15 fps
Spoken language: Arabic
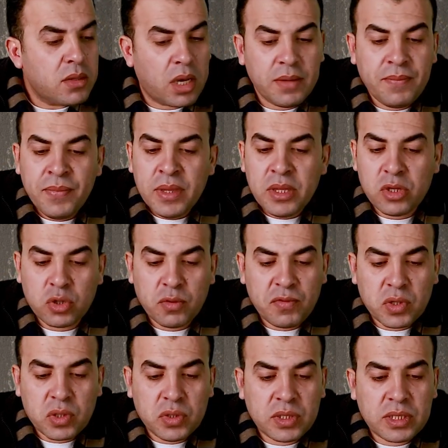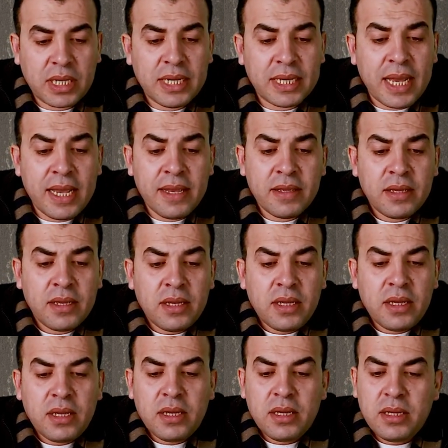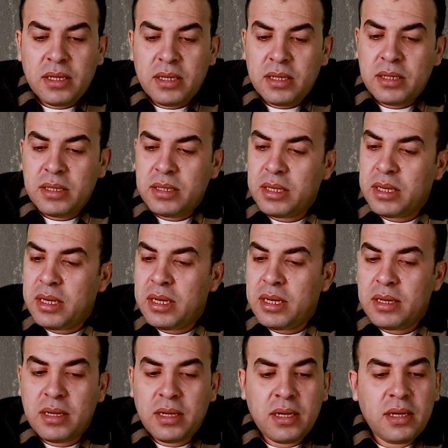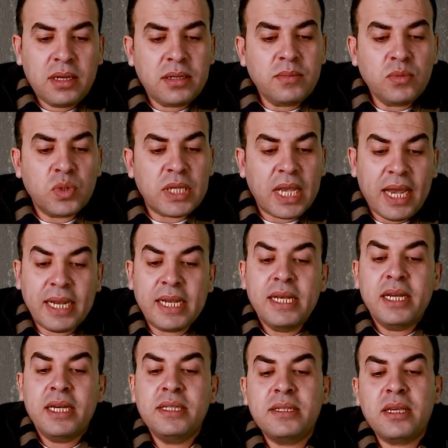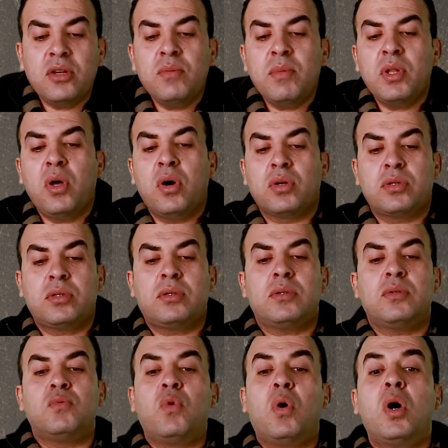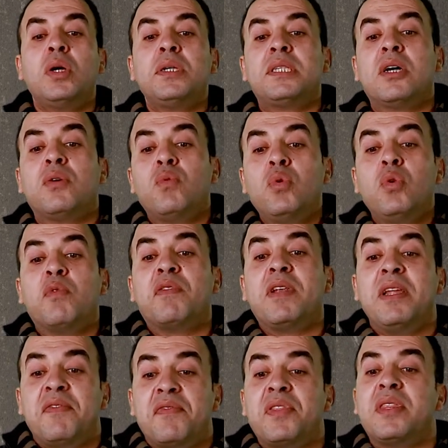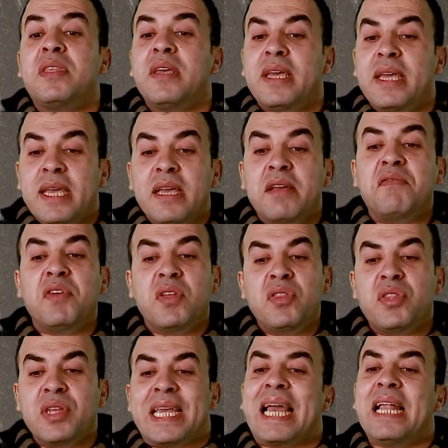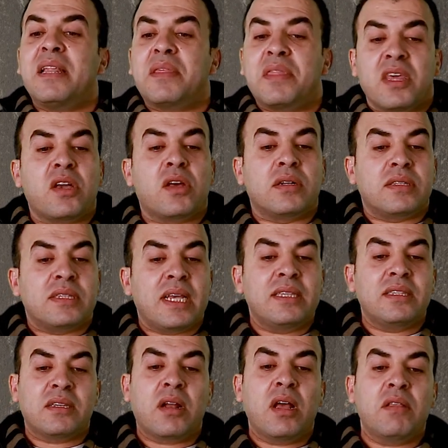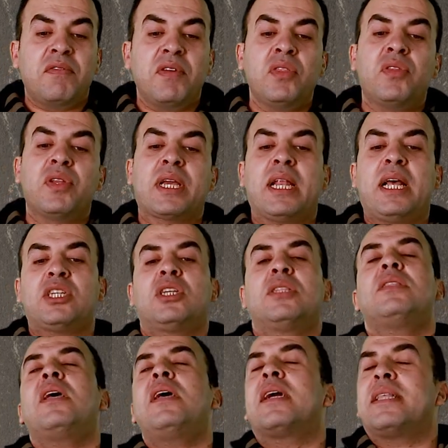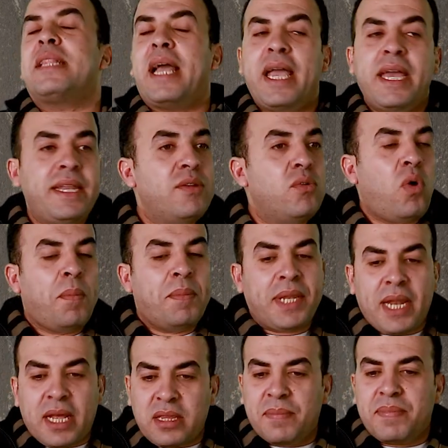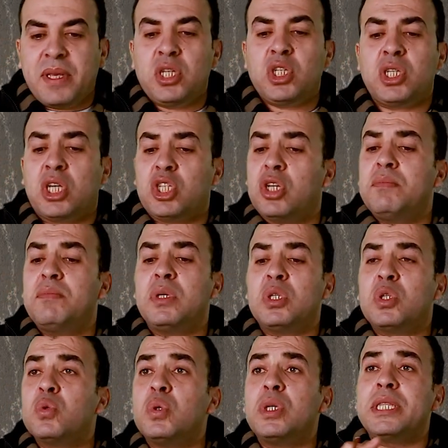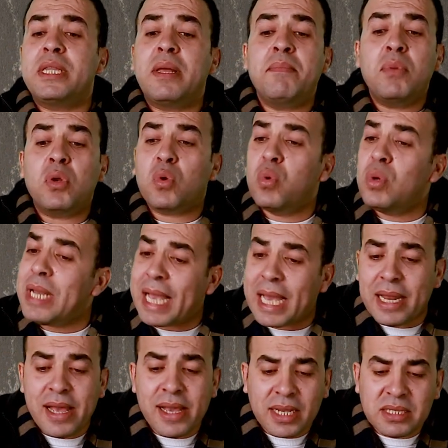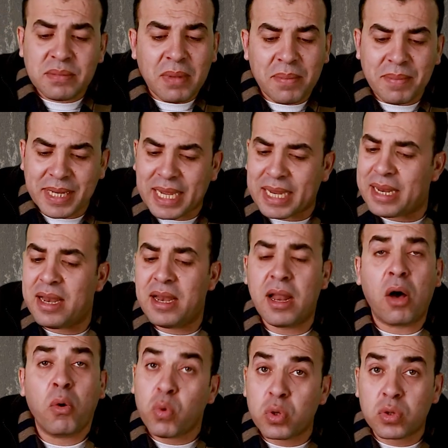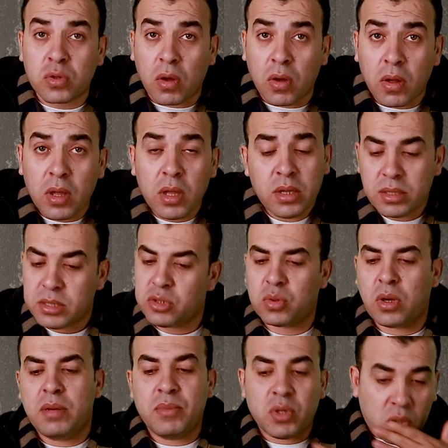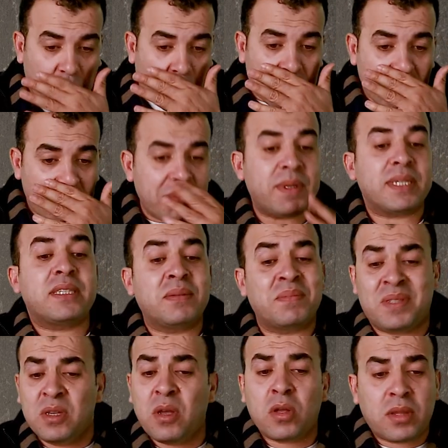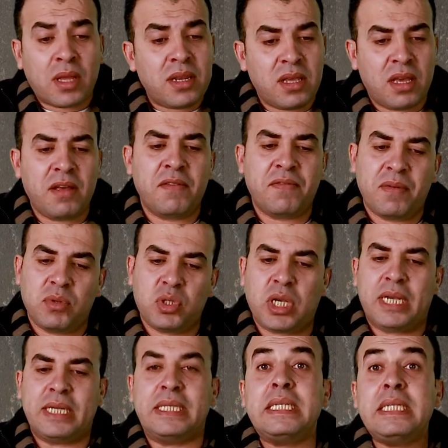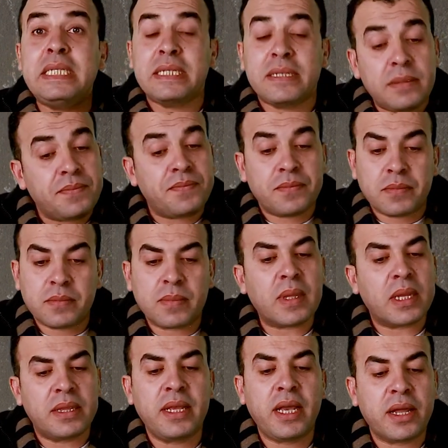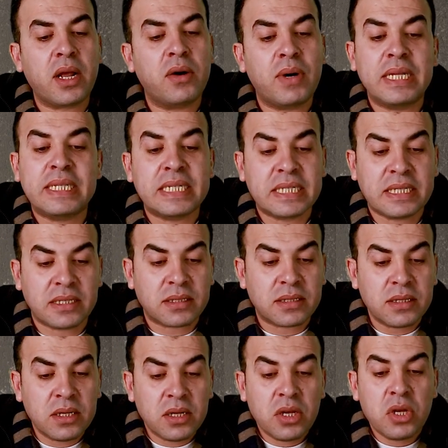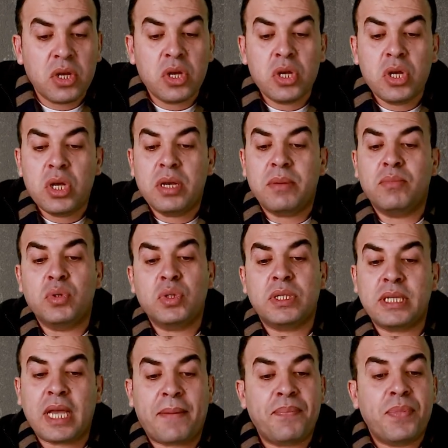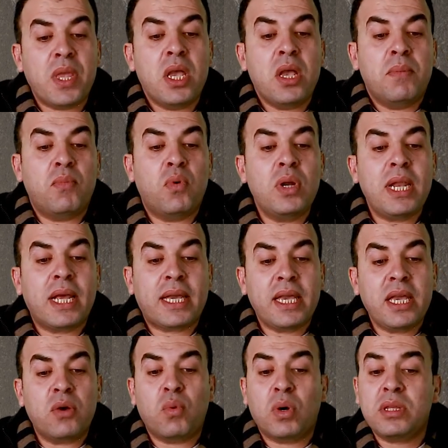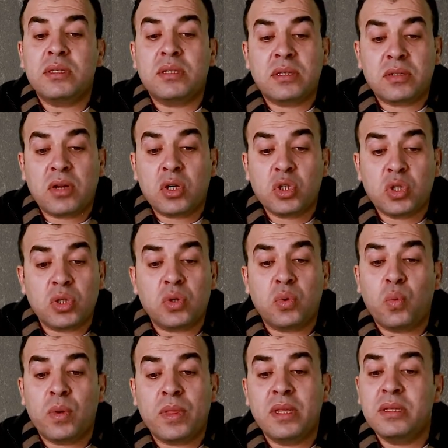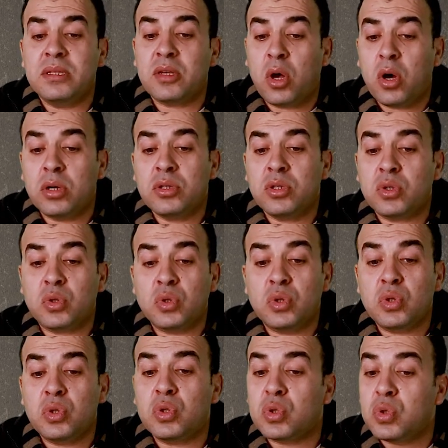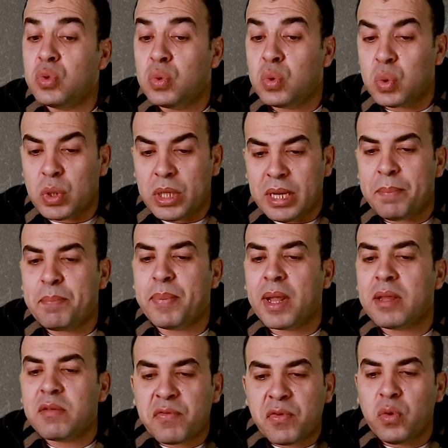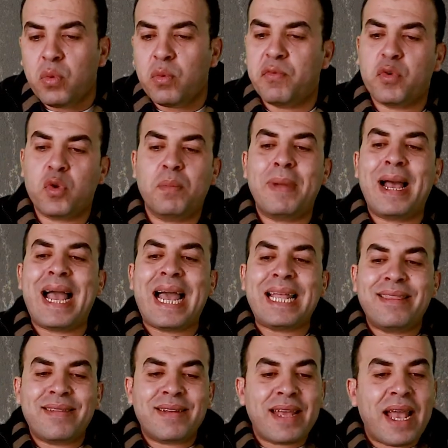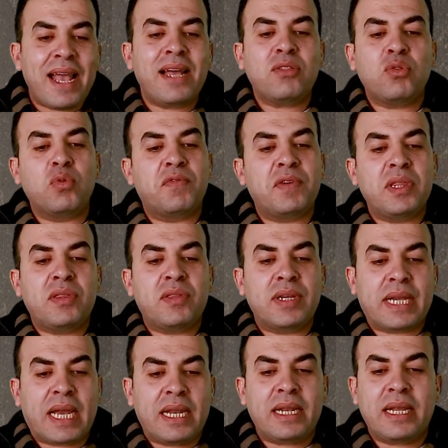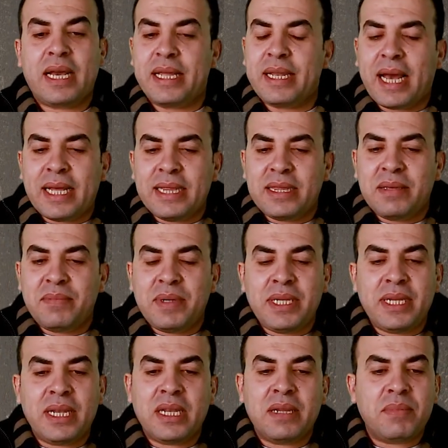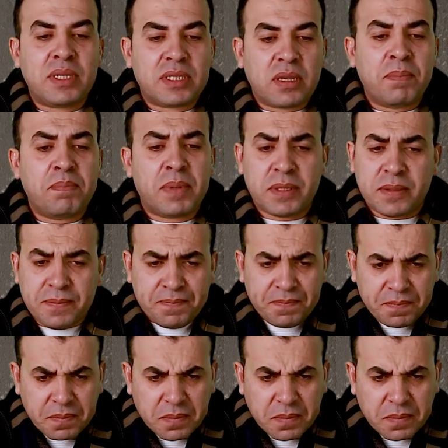طيب نشوف القصه اللي جايه يا مسهل ان ذا هيومن هارت واي ذا في ليفت ايه فينتريكال ثيكر ذان ذا رايت فينتريكال عشان ده يا جدعان نوع من الادابتيشن عشان بيزق الدم لكل خلايا جسمك من خلال الاورطه السؤال متكرر بس بصيغ ثانيه فمش عايزين نحرق وقت كتير بص يا عم بيقول لك ايه وات ستراكشر وذين ذا هارت كنترول بلاد فلو فروم اتريا تو ventricle انا عندي مين اللي بيظبط